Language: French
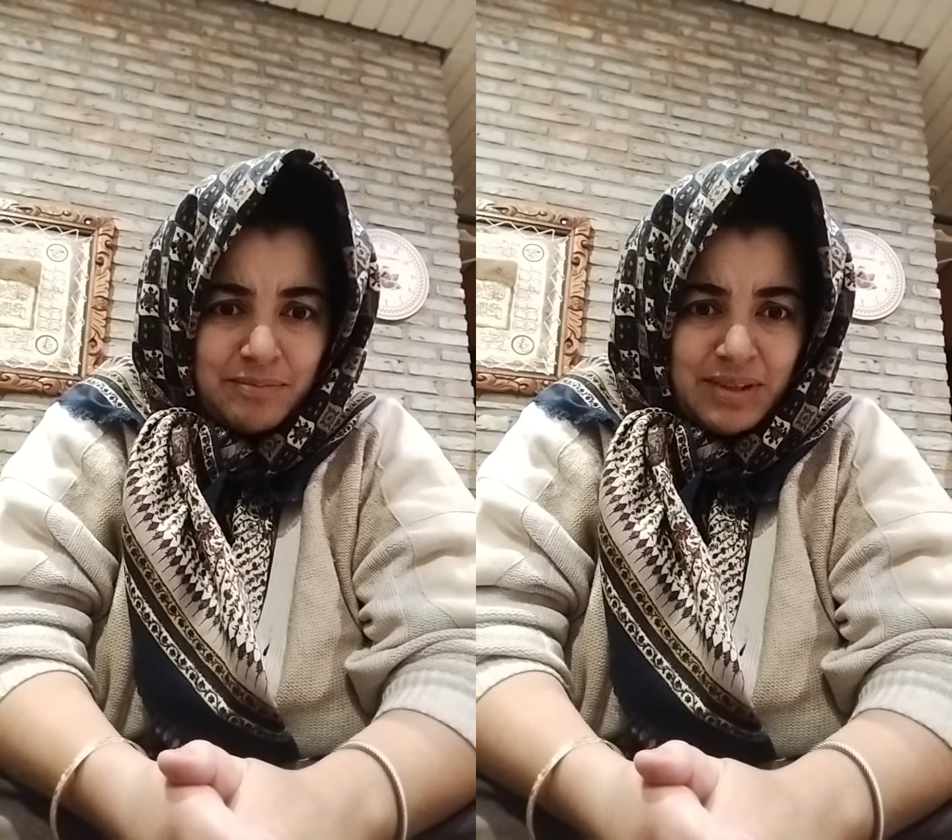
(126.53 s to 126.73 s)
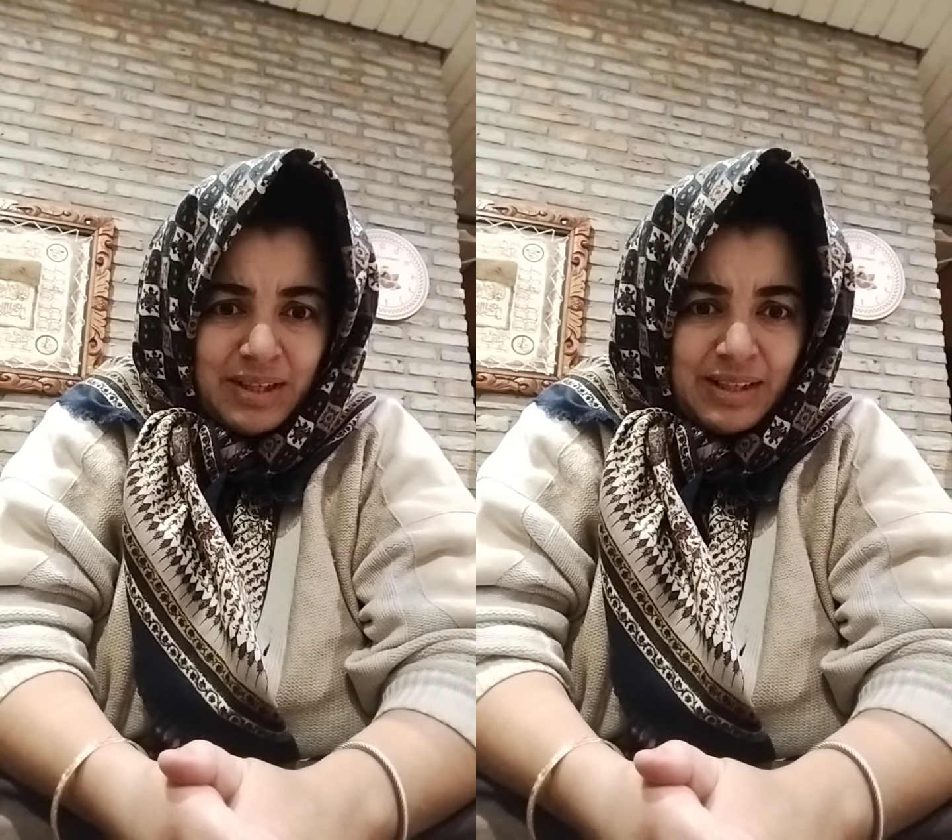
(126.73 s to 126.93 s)

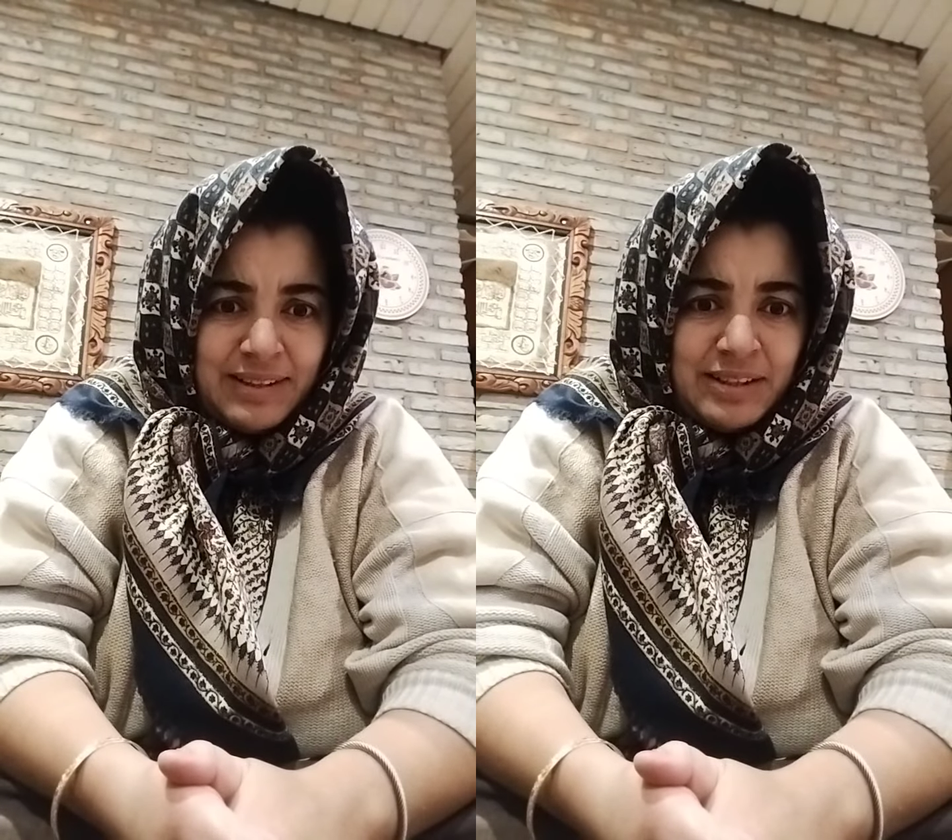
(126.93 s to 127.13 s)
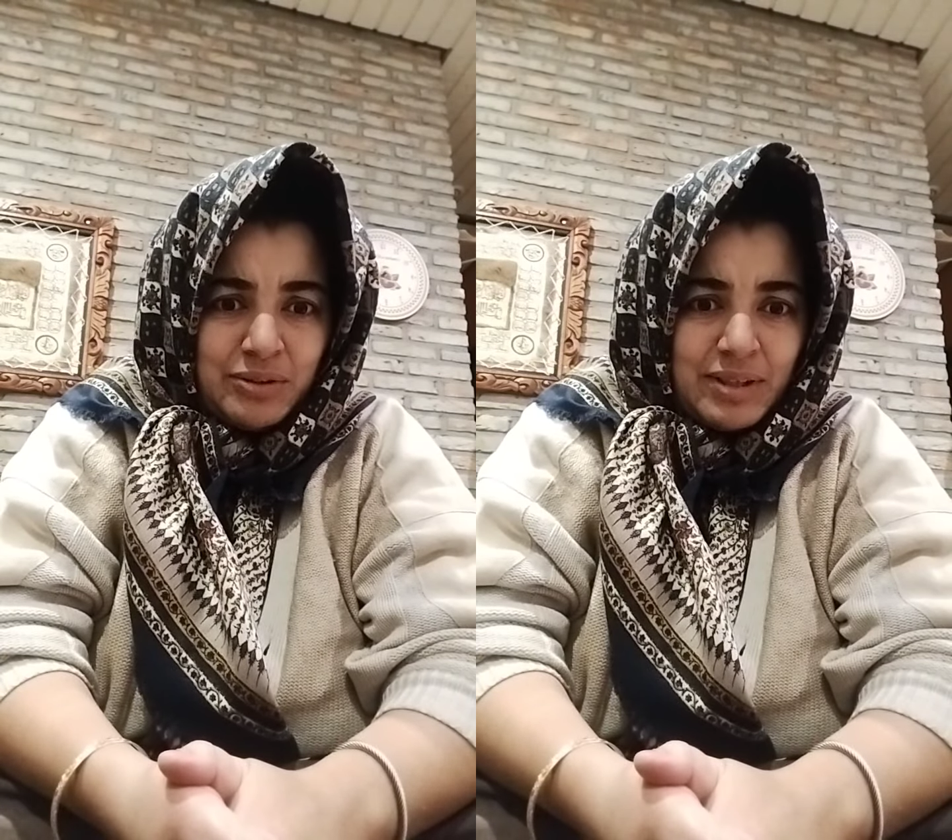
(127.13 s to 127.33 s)
mais il
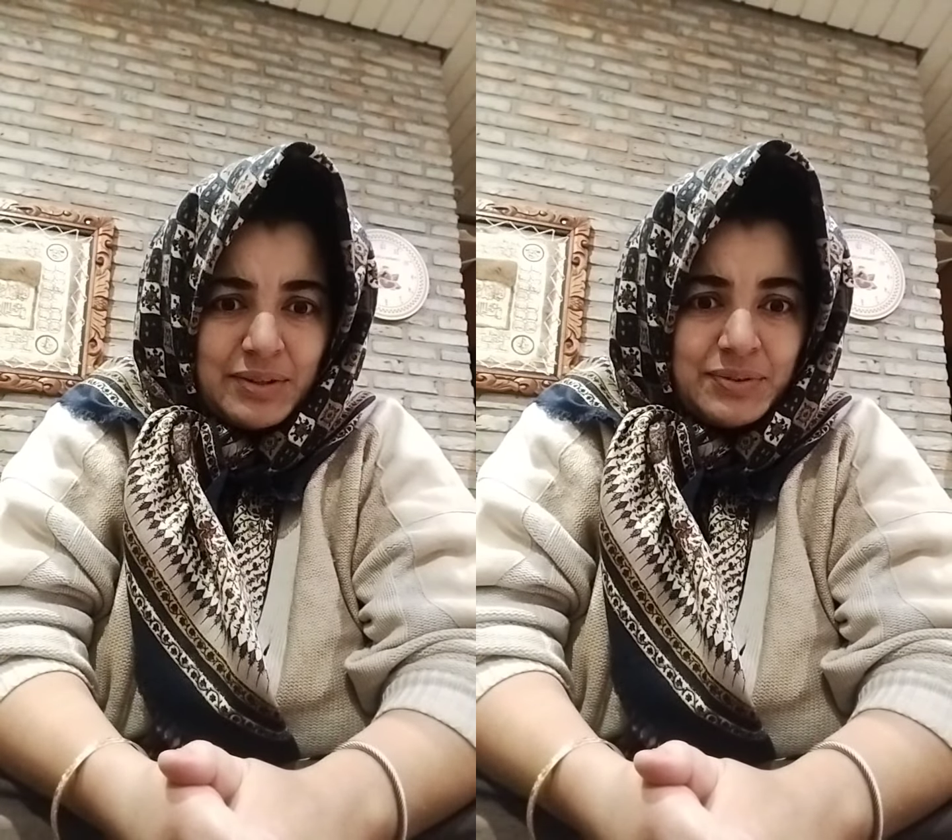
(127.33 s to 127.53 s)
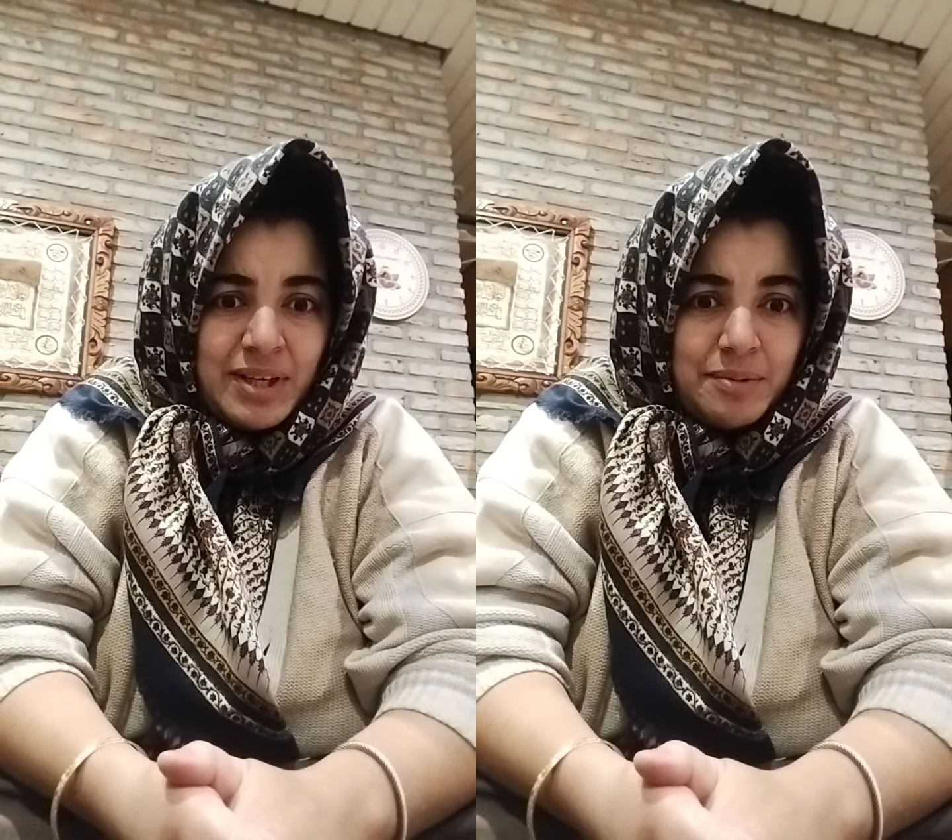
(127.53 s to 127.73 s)
dit que
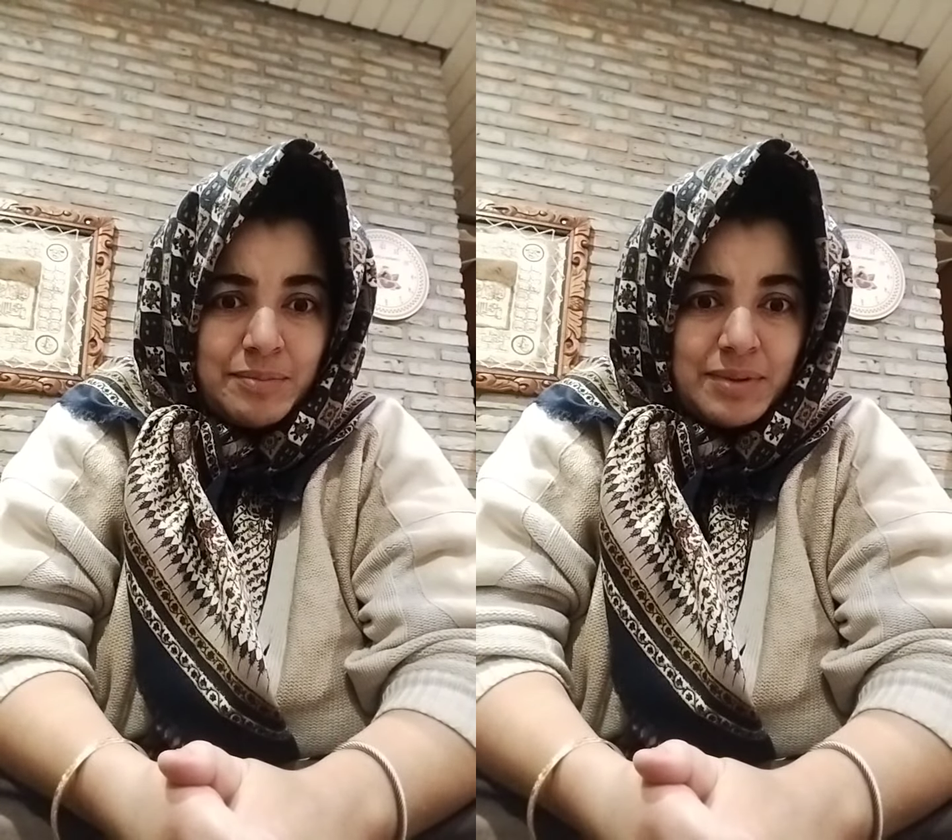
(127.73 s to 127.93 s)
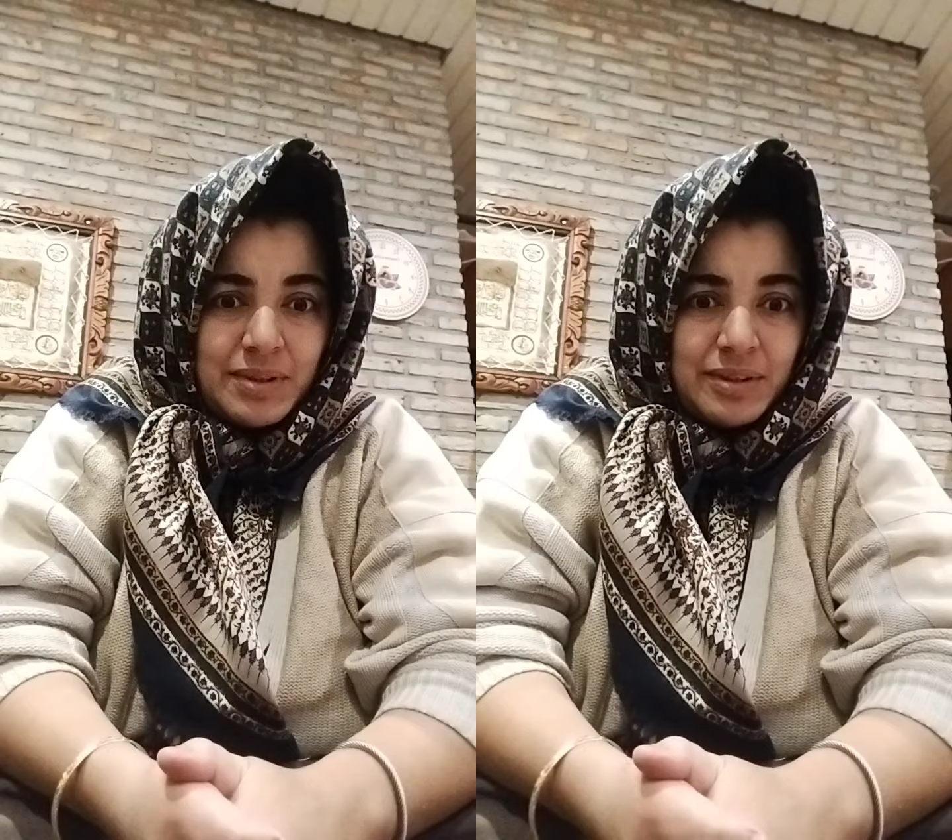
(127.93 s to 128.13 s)
la femme